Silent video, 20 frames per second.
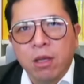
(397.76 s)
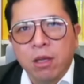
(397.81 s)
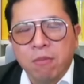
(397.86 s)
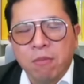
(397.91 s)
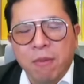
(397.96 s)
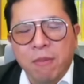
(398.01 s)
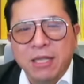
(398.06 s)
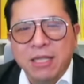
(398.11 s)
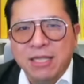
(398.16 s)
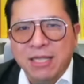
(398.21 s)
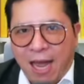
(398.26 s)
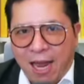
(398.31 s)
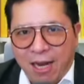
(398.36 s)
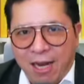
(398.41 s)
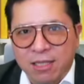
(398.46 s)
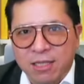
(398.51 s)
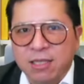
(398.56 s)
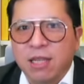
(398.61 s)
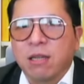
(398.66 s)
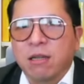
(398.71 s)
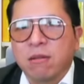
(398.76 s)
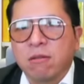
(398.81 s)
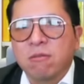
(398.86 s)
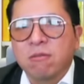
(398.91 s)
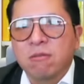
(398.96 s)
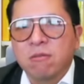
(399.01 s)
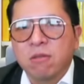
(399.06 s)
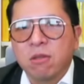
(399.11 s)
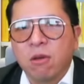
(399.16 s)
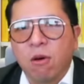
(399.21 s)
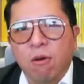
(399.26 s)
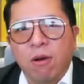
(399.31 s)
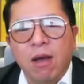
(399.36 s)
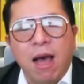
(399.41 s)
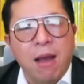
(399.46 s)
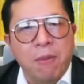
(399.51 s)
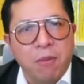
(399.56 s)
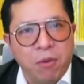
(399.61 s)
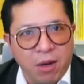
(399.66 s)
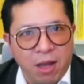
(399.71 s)
มันเป็นศาสตร์และศิลป์ของ
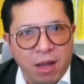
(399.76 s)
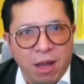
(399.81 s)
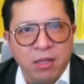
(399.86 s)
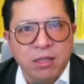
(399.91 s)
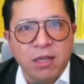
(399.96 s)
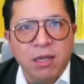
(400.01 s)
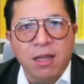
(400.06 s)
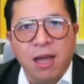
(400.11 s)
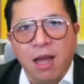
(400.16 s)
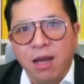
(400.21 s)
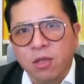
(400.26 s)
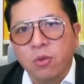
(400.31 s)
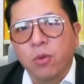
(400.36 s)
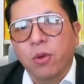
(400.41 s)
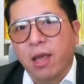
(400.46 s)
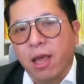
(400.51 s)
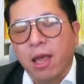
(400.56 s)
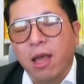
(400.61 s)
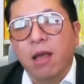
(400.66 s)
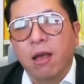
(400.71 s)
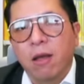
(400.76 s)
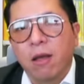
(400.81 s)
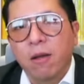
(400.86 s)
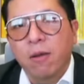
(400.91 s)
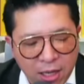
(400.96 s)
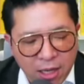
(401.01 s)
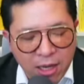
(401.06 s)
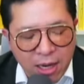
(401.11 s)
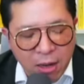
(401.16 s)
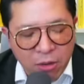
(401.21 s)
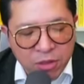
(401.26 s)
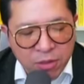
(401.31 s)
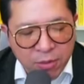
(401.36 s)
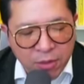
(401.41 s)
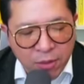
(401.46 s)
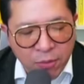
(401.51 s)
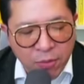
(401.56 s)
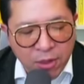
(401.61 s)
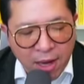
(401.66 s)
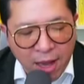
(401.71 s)
การบริหารจัดการตัวเองเราจะ
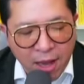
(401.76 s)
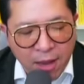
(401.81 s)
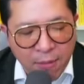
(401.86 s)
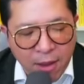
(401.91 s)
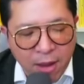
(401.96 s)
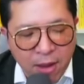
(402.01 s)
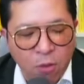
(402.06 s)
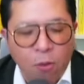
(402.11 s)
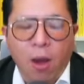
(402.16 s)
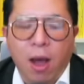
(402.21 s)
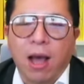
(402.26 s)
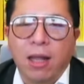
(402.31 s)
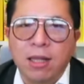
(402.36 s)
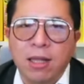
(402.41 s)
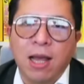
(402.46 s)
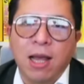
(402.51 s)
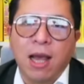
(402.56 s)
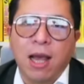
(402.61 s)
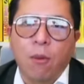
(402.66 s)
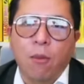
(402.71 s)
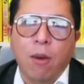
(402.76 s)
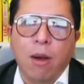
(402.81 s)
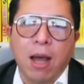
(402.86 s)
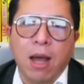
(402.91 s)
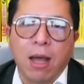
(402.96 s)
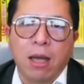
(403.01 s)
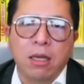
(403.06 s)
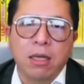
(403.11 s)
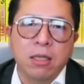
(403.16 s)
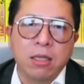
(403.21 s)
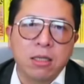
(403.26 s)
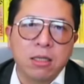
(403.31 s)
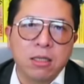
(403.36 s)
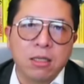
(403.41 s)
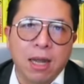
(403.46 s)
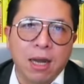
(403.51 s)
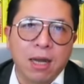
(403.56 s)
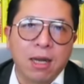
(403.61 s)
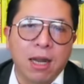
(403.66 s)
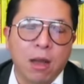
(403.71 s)
มีวินัยมากกว่าถ้าหากว่าคืน
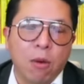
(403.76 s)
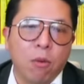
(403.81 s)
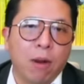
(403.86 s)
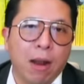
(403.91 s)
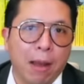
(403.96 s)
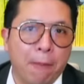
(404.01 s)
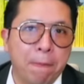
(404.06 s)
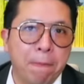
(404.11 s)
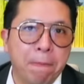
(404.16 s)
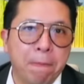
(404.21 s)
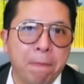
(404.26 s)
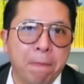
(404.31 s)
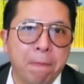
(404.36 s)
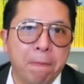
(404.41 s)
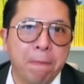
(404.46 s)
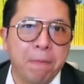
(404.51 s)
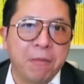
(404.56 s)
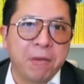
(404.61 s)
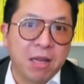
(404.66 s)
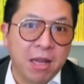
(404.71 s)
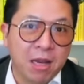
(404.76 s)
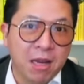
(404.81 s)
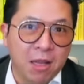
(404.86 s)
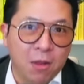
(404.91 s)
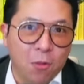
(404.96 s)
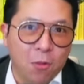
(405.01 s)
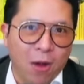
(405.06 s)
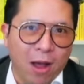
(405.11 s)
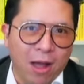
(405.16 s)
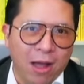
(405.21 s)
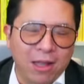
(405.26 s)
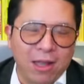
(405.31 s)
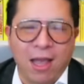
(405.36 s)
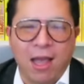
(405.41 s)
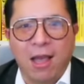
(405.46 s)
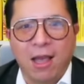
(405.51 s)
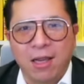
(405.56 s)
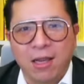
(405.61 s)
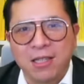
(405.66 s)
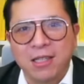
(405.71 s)
นั้นเราหลับได้ดีกว่า
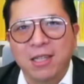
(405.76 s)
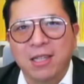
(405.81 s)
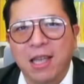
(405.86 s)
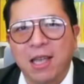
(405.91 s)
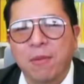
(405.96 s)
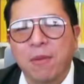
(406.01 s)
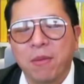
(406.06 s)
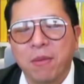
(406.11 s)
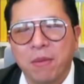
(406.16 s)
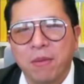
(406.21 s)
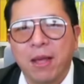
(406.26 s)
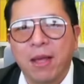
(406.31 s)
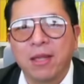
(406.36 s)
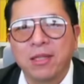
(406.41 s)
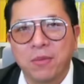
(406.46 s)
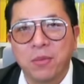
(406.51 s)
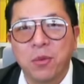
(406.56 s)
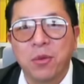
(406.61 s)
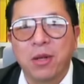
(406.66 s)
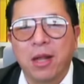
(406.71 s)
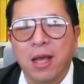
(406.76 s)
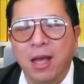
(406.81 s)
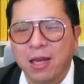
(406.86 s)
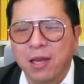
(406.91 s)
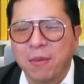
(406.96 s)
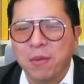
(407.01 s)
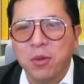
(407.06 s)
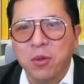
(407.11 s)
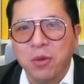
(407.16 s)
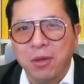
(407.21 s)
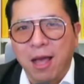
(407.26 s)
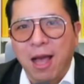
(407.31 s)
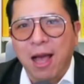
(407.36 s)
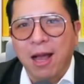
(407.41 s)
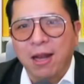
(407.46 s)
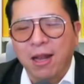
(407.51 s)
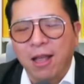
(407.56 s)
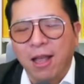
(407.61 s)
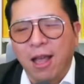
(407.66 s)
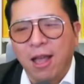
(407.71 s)
อ่าเคยสังเกตแบบนี้ไหมสมมุตินะอันนี้เป็นตัวอย่าง
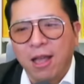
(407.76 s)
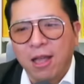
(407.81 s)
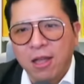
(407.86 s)
นะฮะ